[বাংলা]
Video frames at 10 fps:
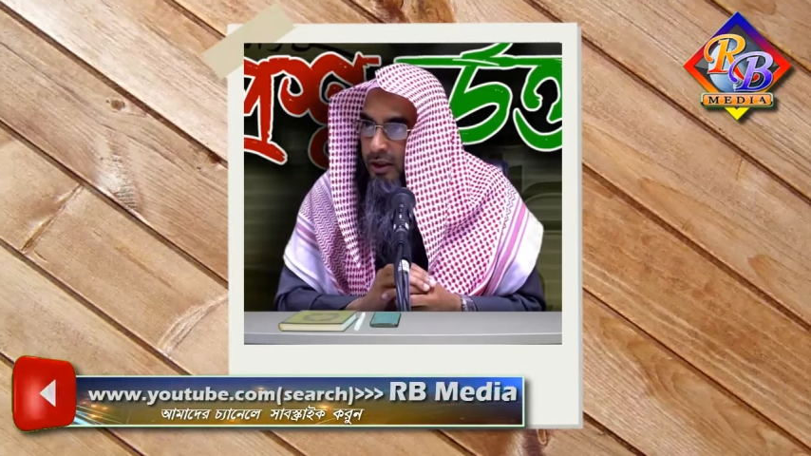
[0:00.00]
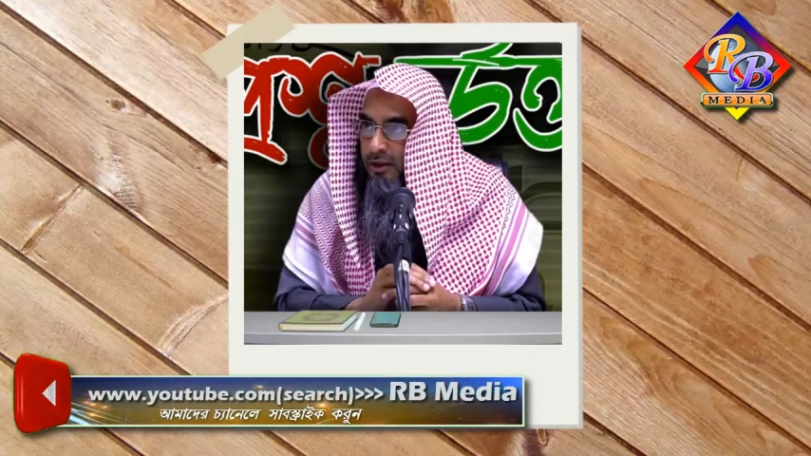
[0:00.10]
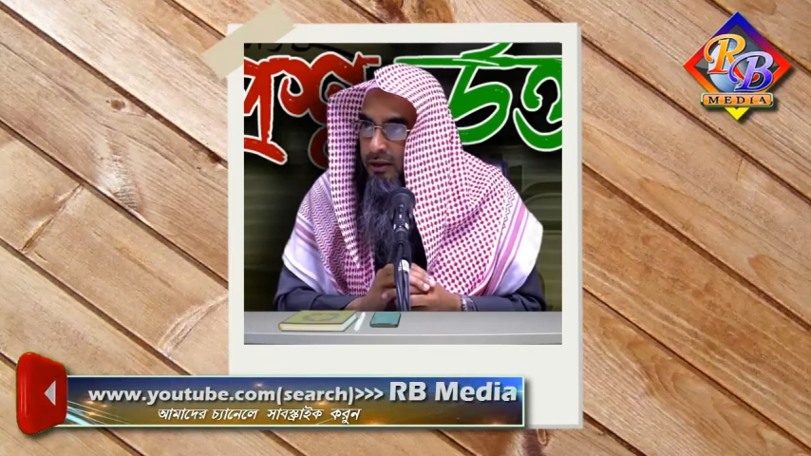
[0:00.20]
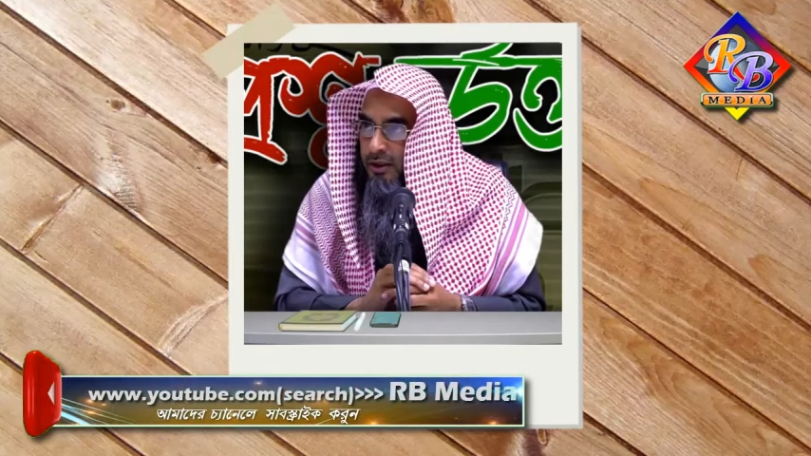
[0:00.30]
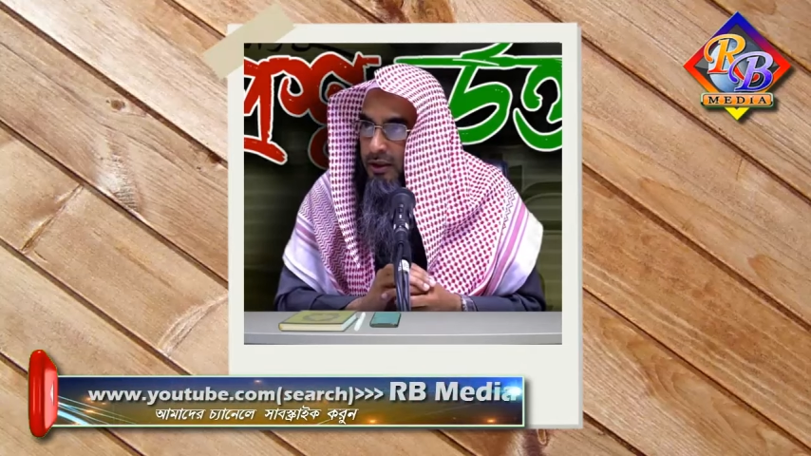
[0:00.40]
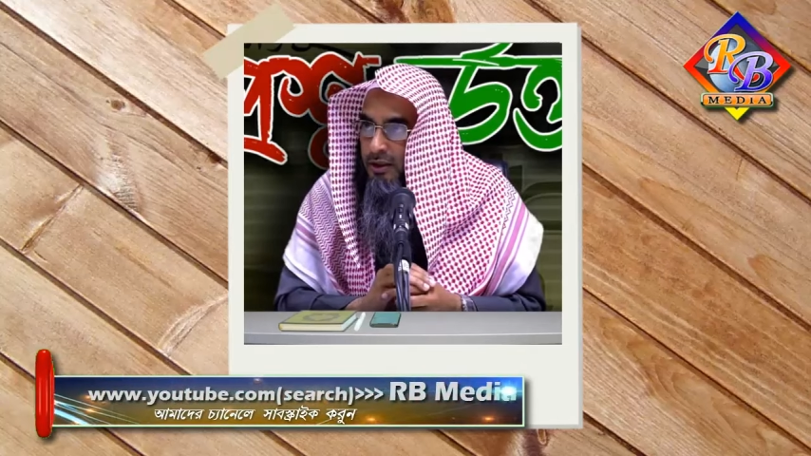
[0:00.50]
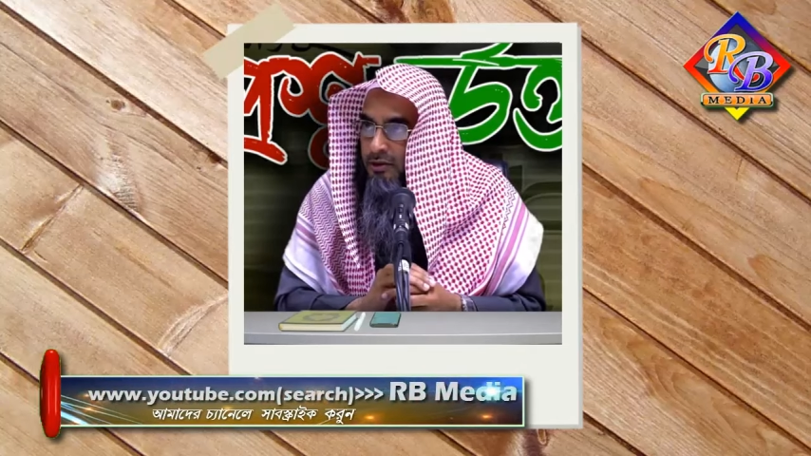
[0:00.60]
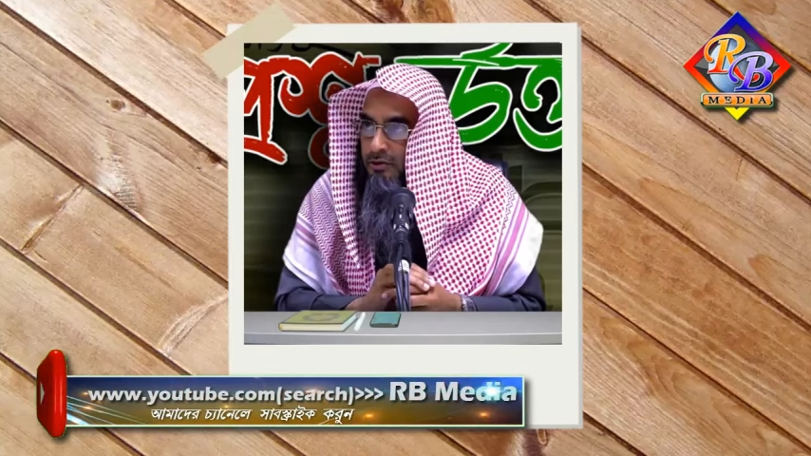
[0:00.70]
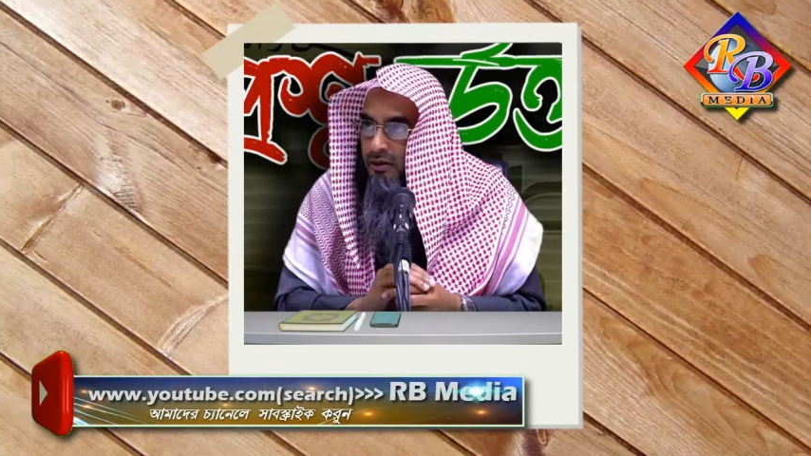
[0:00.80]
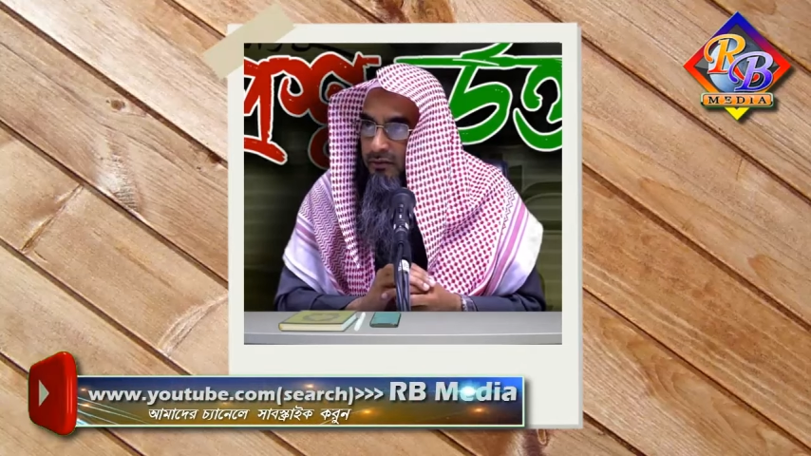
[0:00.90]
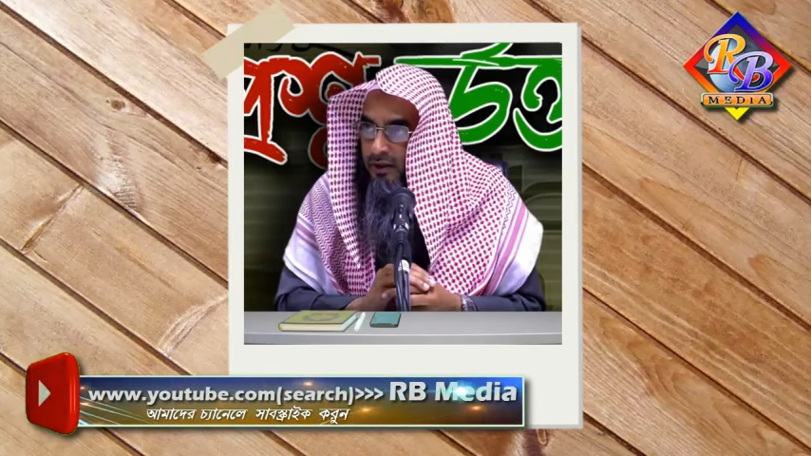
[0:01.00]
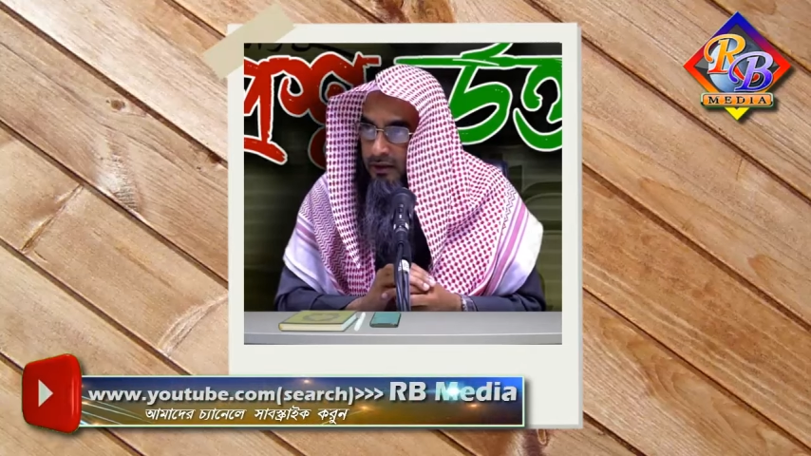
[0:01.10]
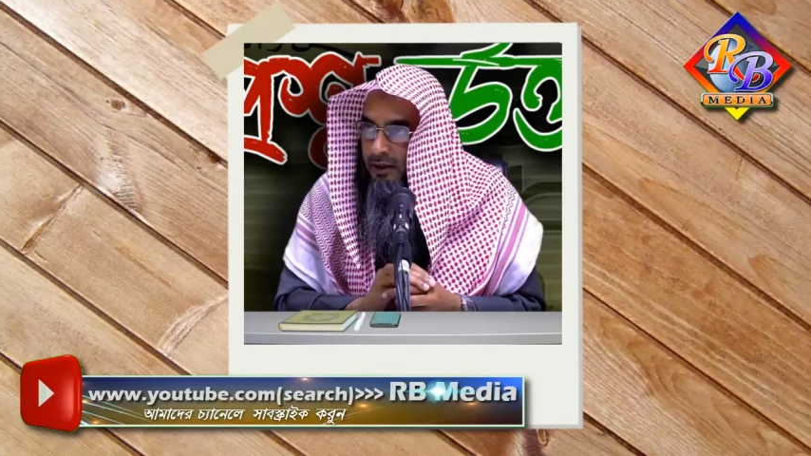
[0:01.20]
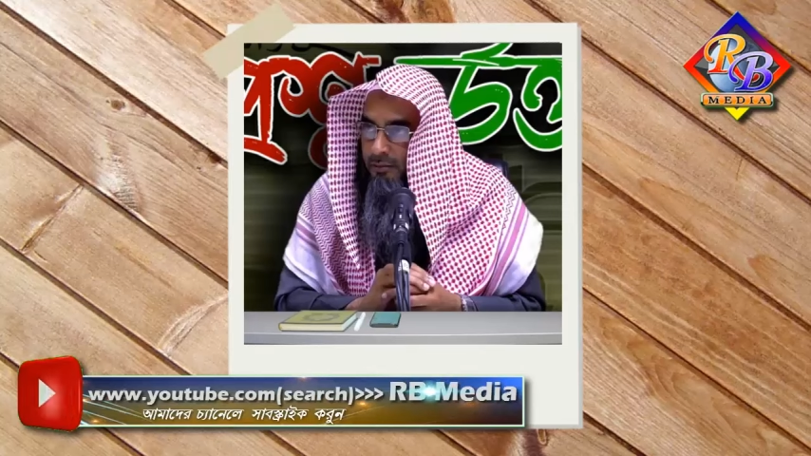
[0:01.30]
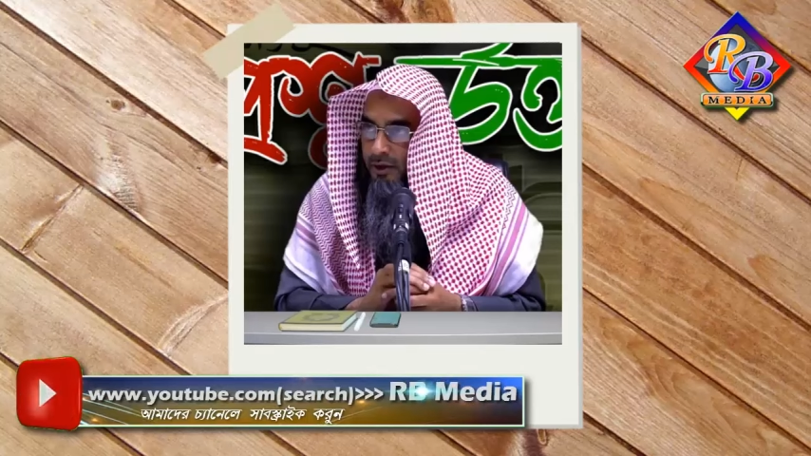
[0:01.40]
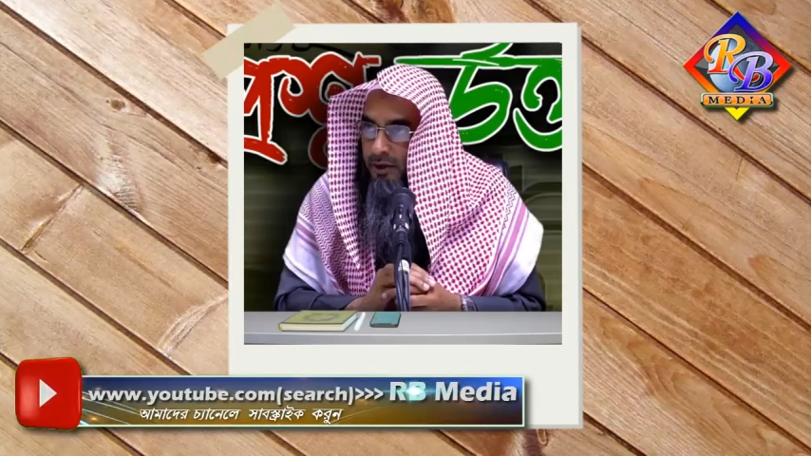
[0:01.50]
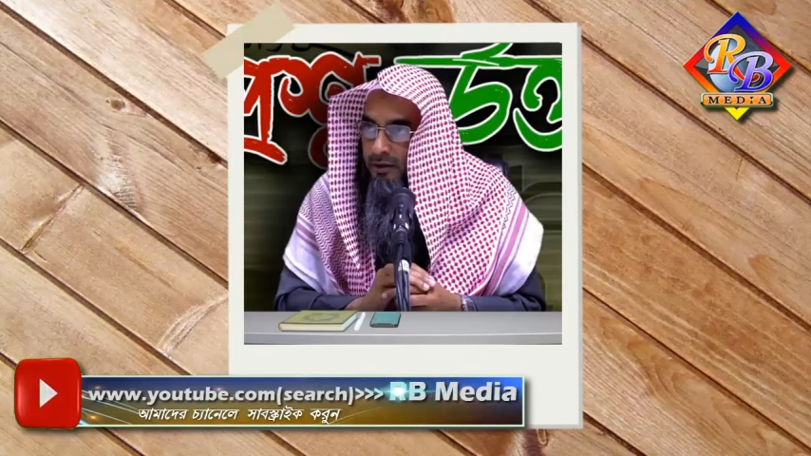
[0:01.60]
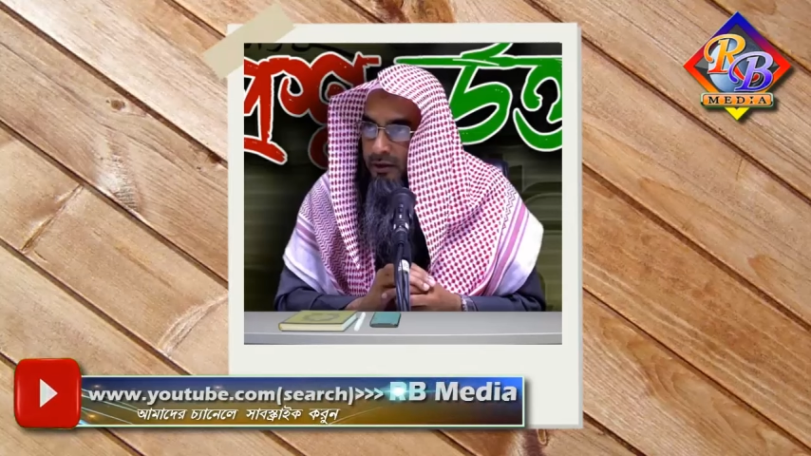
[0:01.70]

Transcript: রাকাতে সুরা ফাতেহার পরে